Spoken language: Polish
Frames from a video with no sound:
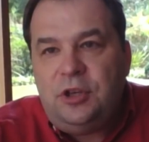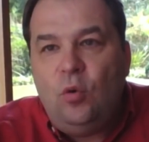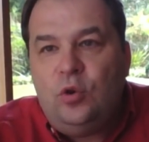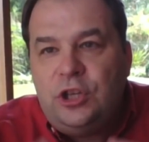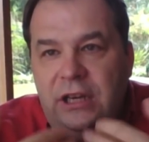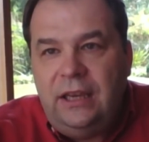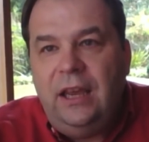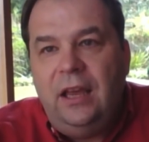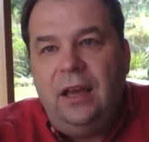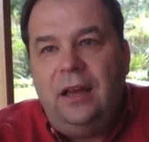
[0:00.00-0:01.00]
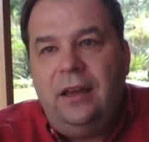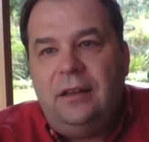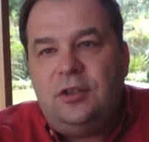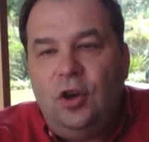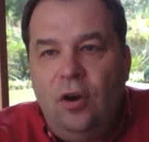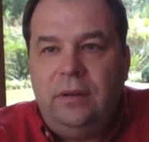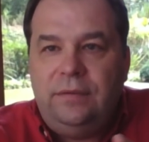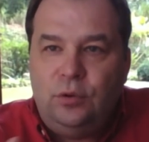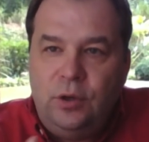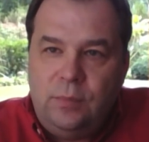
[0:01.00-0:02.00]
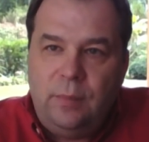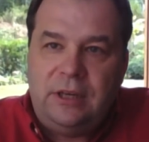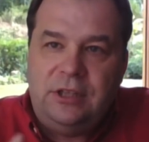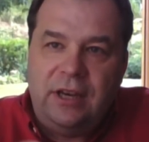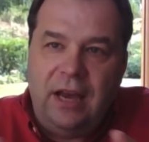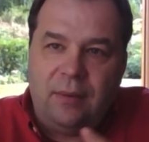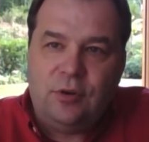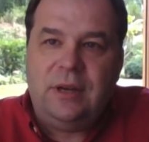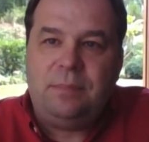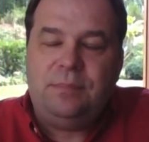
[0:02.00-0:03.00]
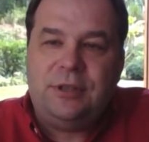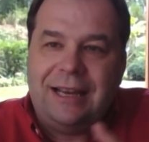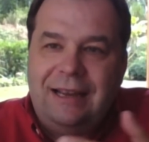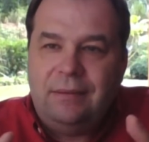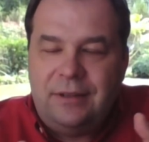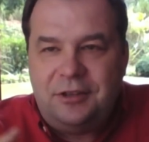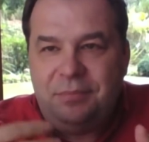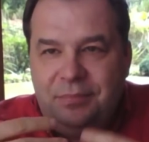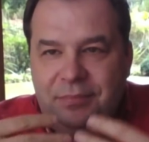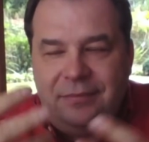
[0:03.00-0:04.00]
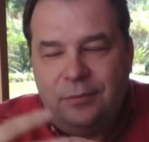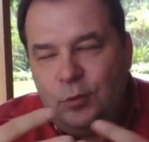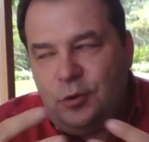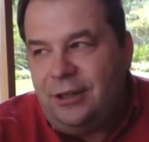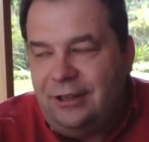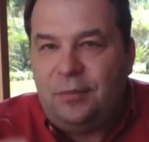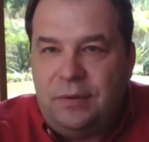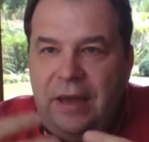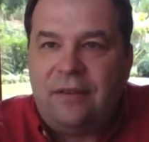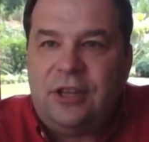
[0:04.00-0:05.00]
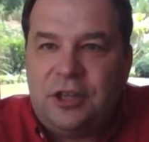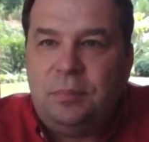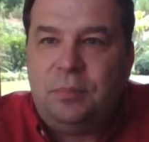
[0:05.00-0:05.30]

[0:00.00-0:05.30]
się uczyli, e, co i w którym momencie, jak można, prze... znaczy uczyli, no, jak w czasie